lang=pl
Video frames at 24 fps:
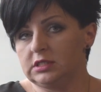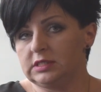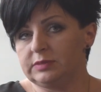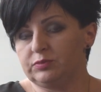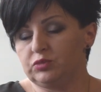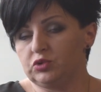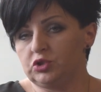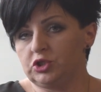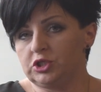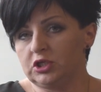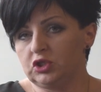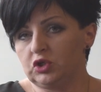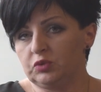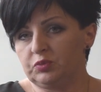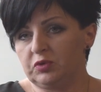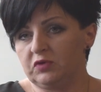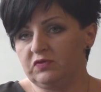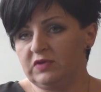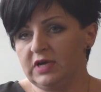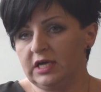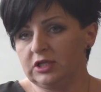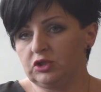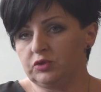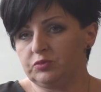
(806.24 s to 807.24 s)
Y, z budżetu
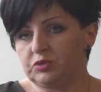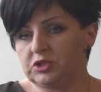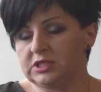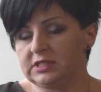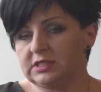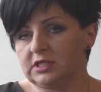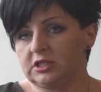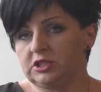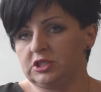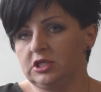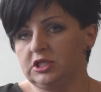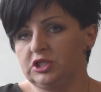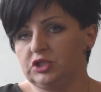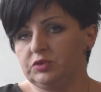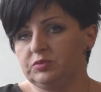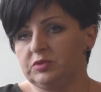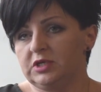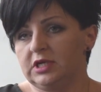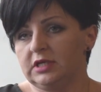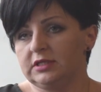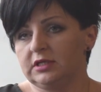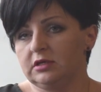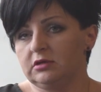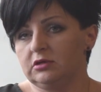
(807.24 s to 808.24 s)
powiatu
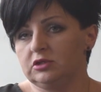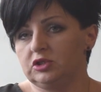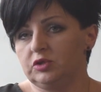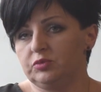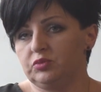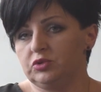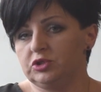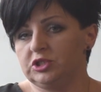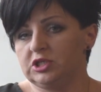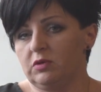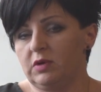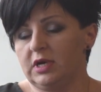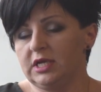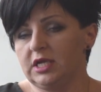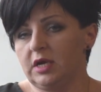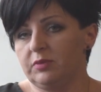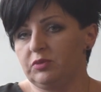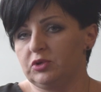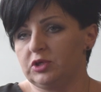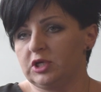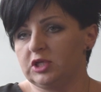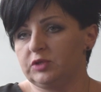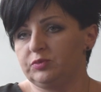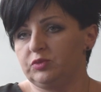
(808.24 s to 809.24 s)
przeznaczyliśmy na tego typu
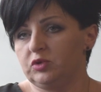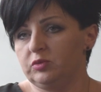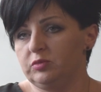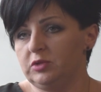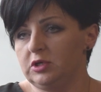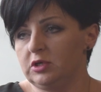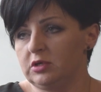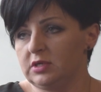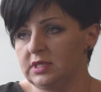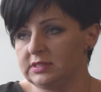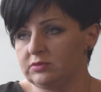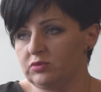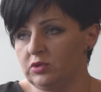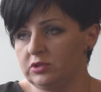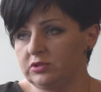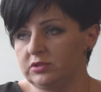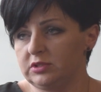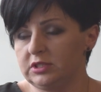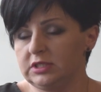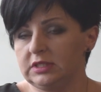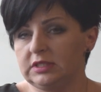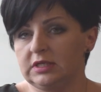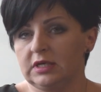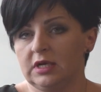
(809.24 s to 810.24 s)
działania ponad pół miliona
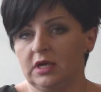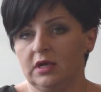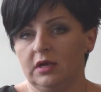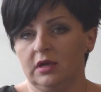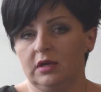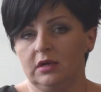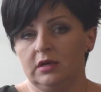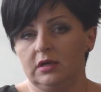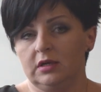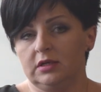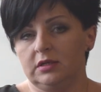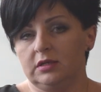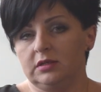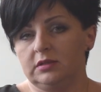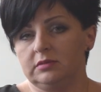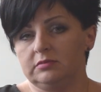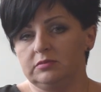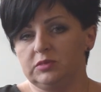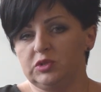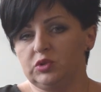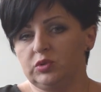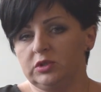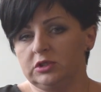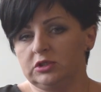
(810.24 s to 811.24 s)
złotych
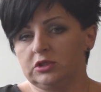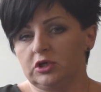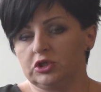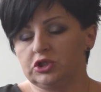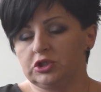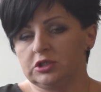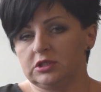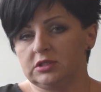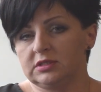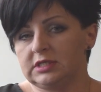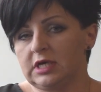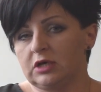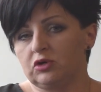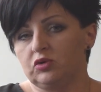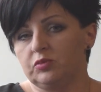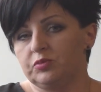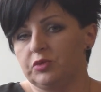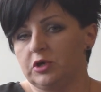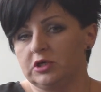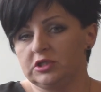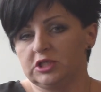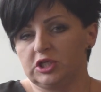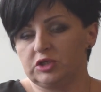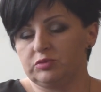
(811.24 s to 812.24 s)
Y, były to
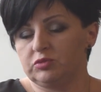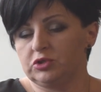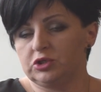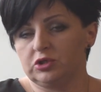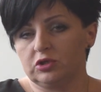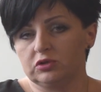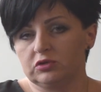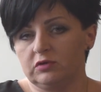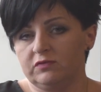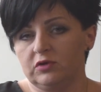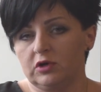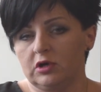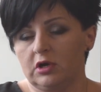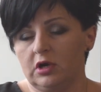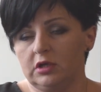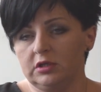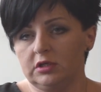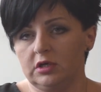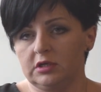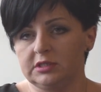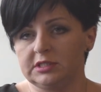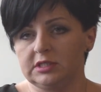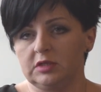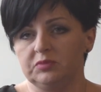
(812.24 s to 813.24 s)
zakup chociażby środków
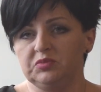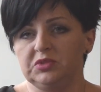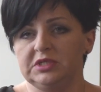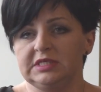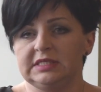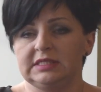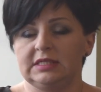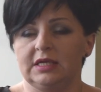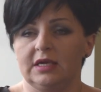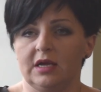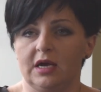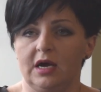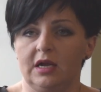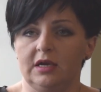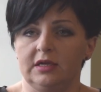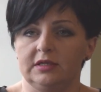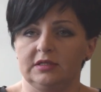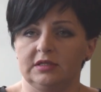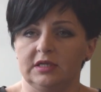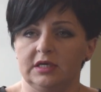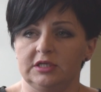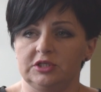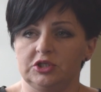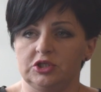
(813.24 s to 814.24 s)
ochrony osobistej,
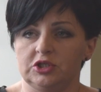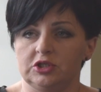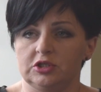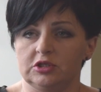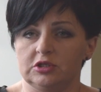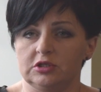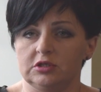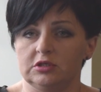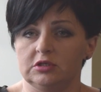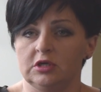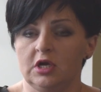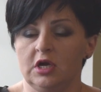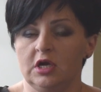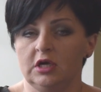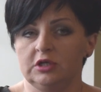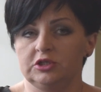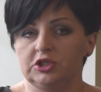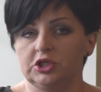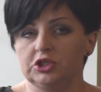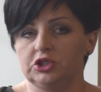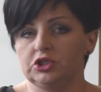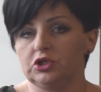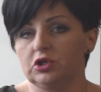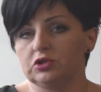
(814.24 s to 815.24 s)
ale też y,
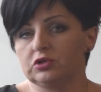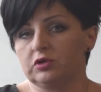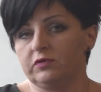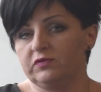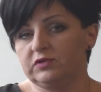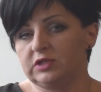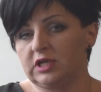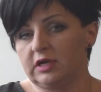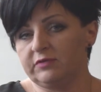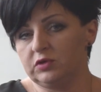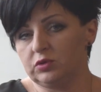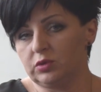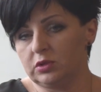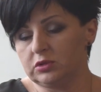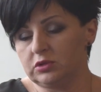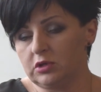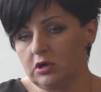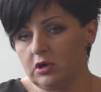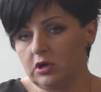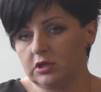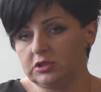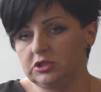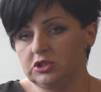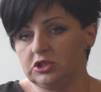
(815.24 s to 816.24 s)
część środków trafiło
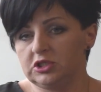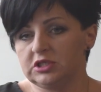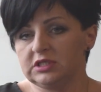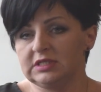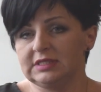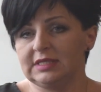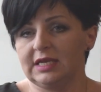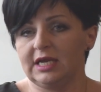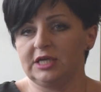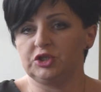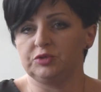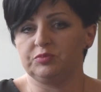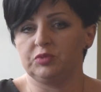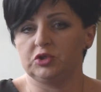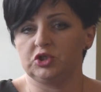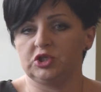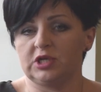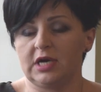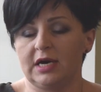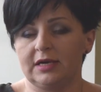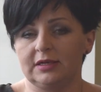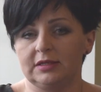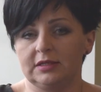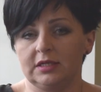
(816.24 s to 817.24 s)
do ochotniczych straży
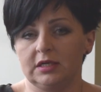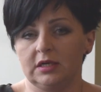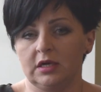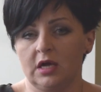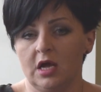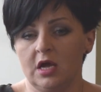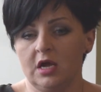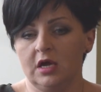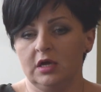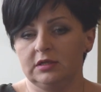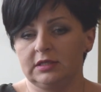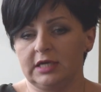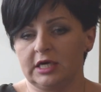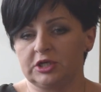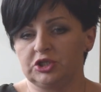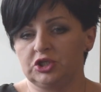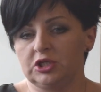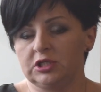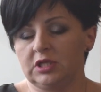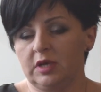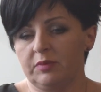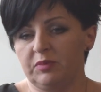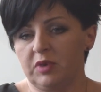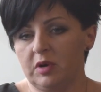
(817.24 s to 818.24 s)
pożarnych.
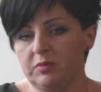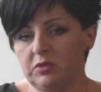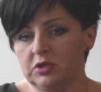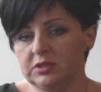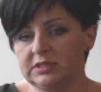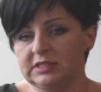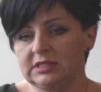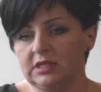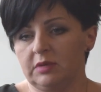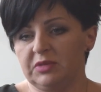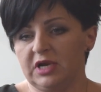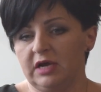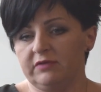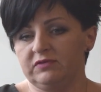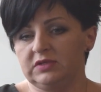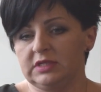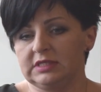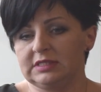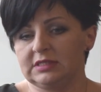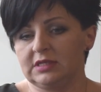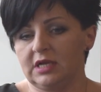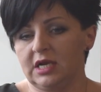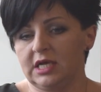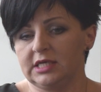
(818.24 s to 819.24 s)
Także ta pomoc
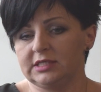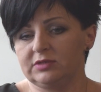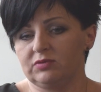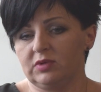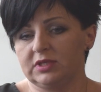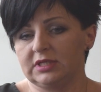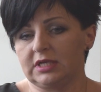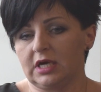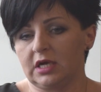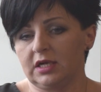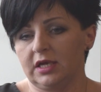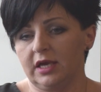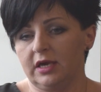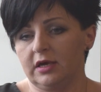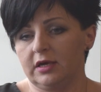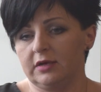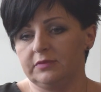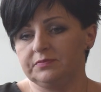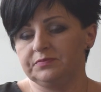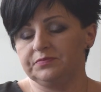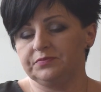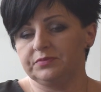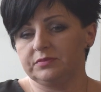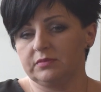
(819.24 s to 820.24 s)
naprawdę znalazła takie
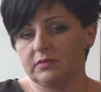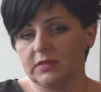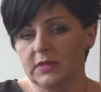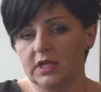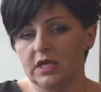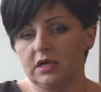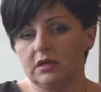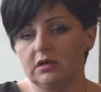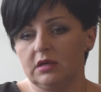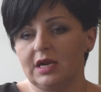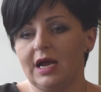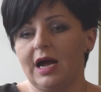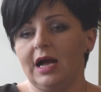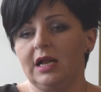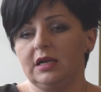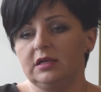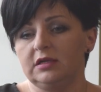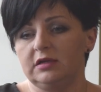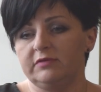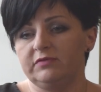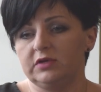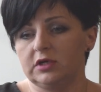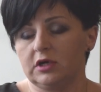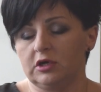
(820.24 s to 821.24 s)
mm,
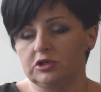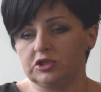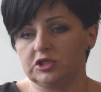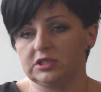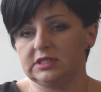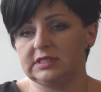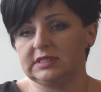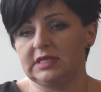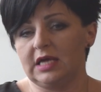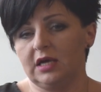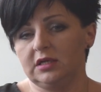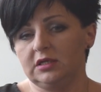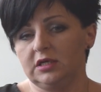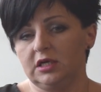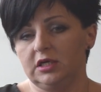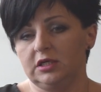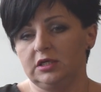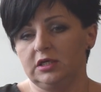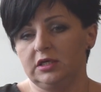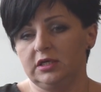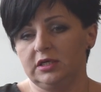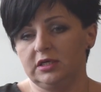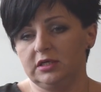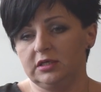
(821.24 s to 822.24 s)
realne
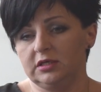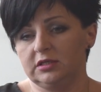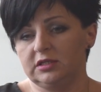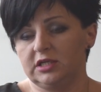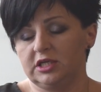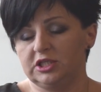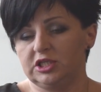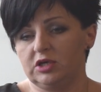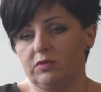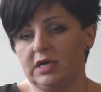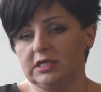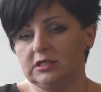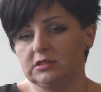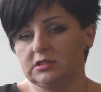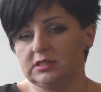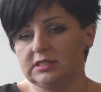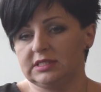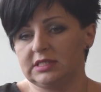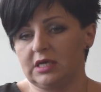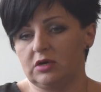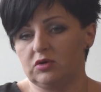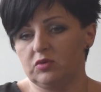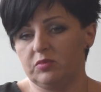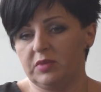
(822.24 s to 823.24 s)
wykorzystanie i te działania
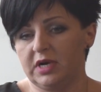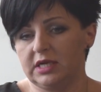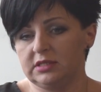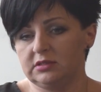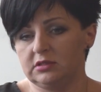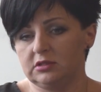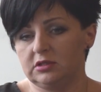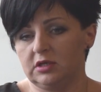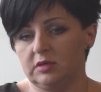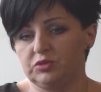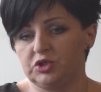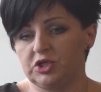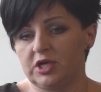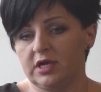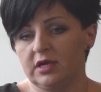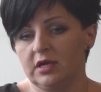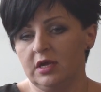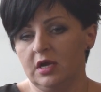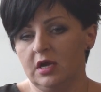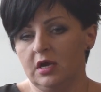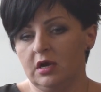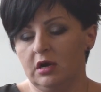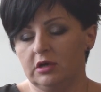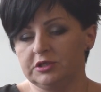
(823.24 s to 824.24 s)
zostały bardzo dobrze
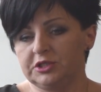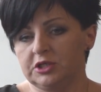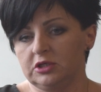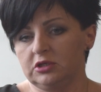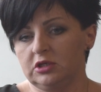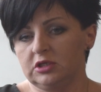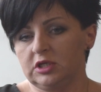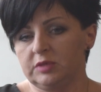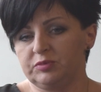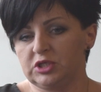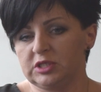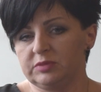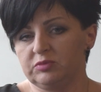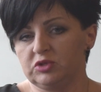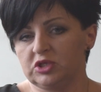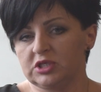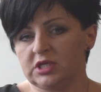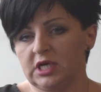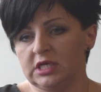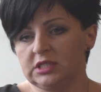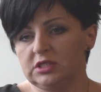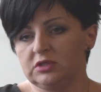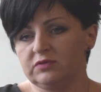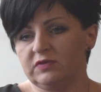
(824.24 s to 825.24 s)
ocenione przez
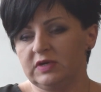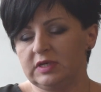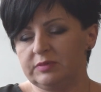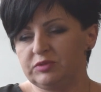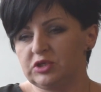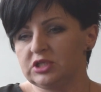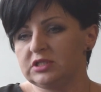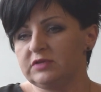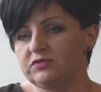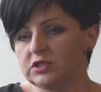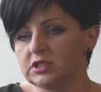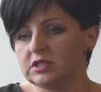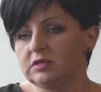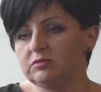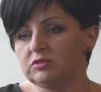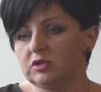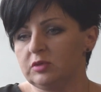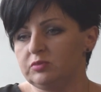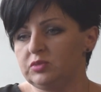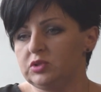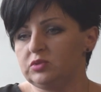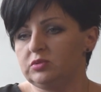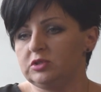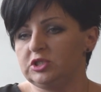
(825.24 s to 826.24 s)
mieszkańców, ale przede
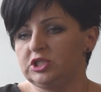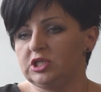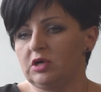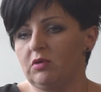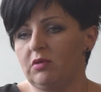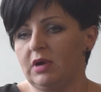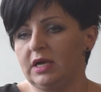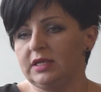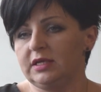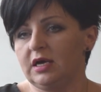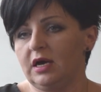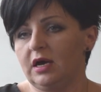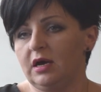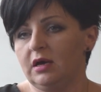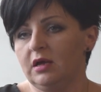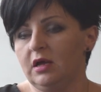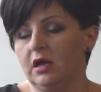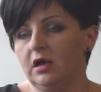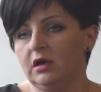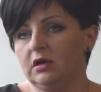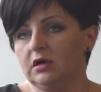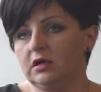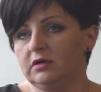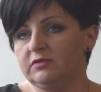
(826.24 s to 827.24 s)
wszystkim to były działania
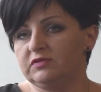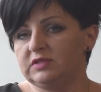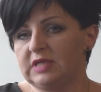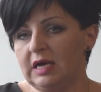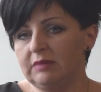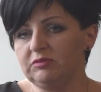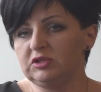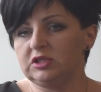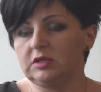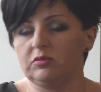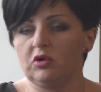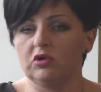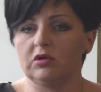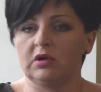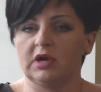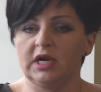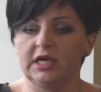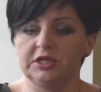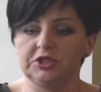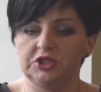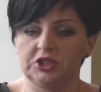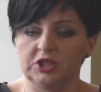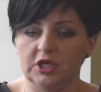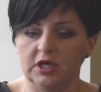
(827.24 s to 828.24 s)
e, w tamtym
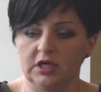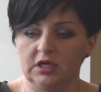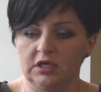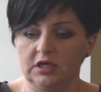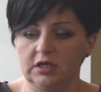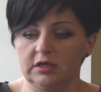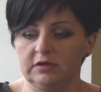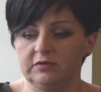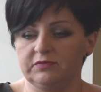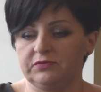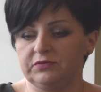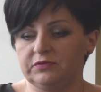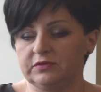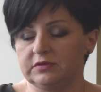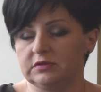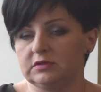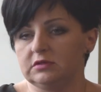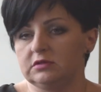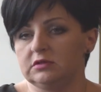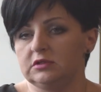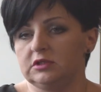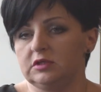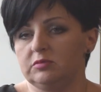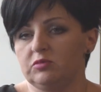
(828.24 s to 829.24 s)
okresie i w
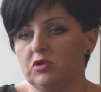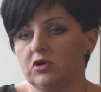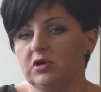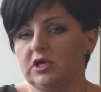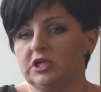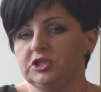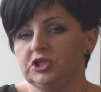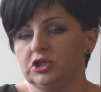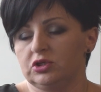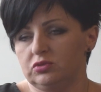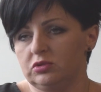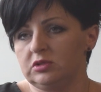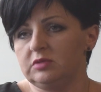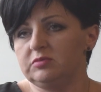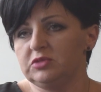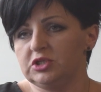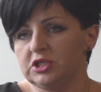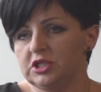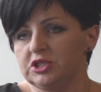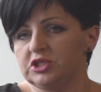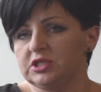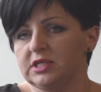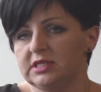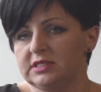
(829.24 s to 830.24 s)
e, tym okresie, który
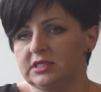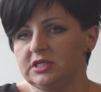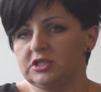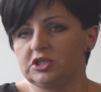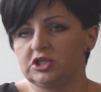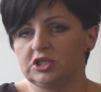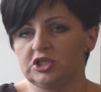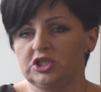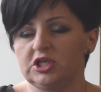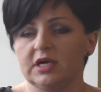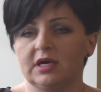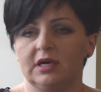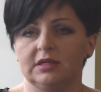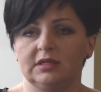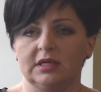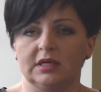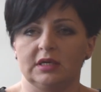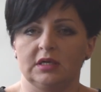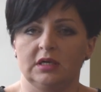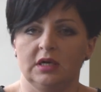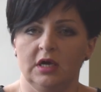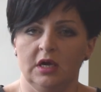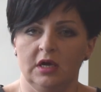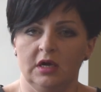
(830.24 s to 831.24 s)
myślę, że nas jeszcze czeka.
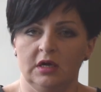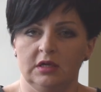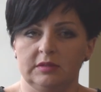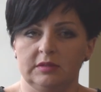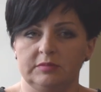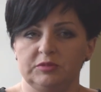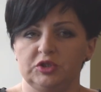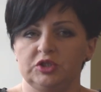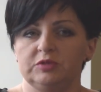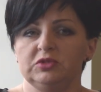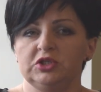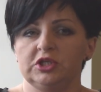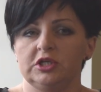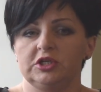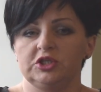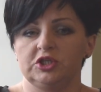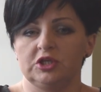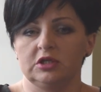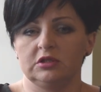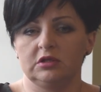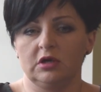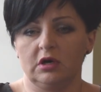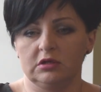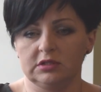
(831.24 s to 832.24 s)
Tak. No,
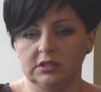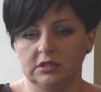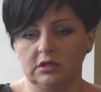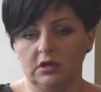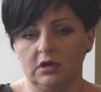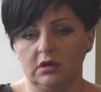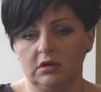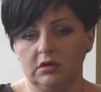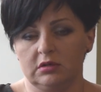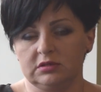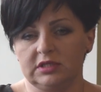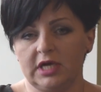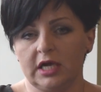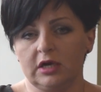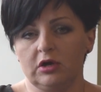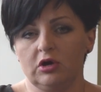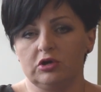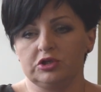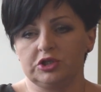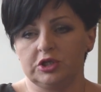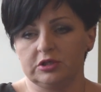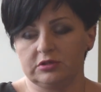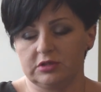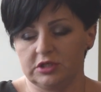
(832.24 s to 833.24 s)
myślę, że to, co
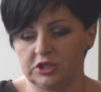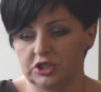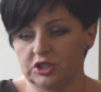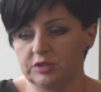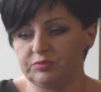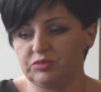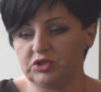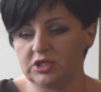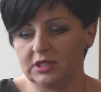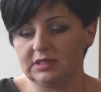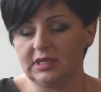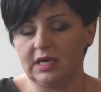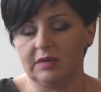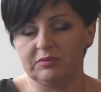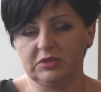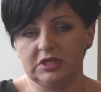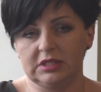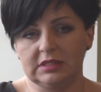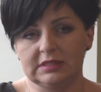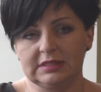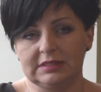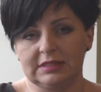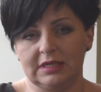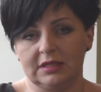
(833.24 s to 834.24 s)
najgorsze, to jeszcze przed
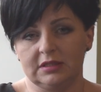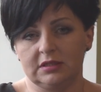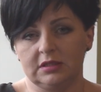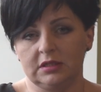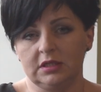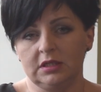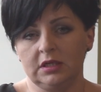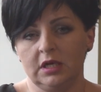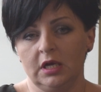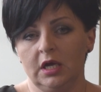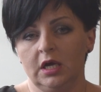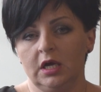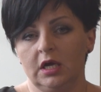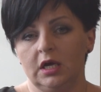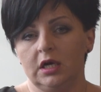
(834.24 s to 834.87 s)
nami niestety.